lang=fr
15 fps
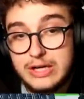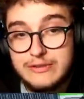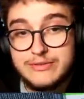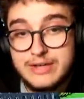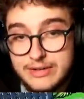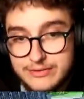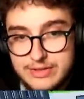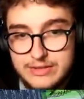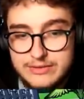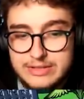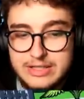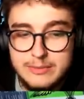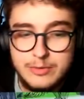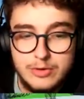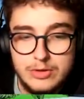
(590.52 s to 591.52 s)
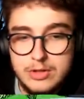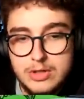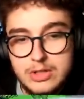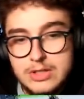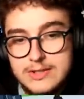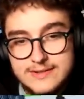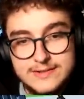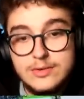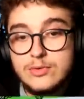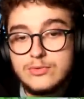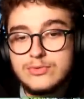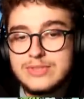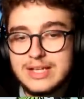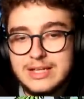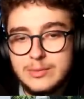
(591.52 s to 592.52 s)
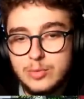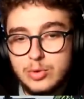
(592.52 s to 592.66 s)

la vraie vie, évidemment. Sinon, vous allez